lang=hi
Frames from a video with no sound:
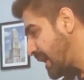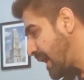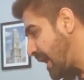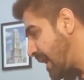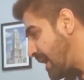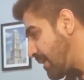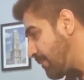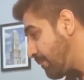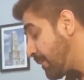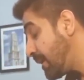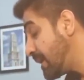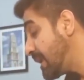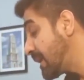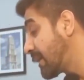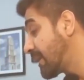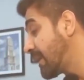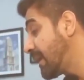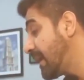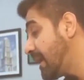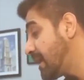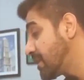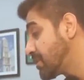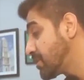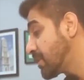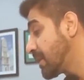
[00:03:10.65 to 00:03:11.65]
क्या है मलिक
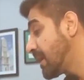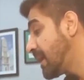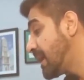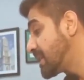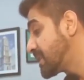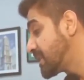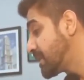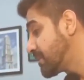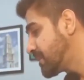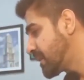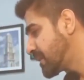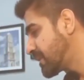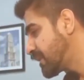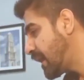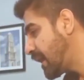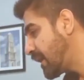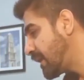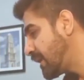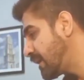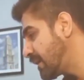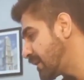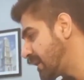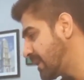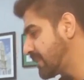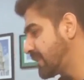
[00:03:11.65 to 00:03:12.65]
रियाज और आसिफ
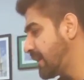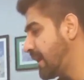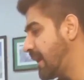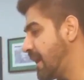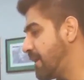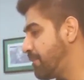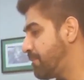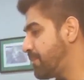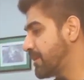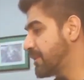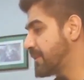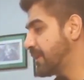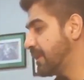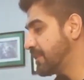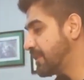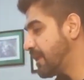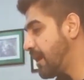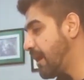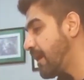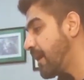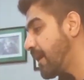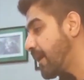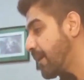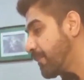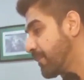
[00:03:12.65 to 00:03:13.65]
जरदारी गंदा है पर
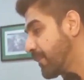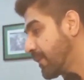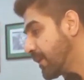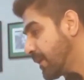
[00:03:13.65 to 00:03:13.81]
धंधा है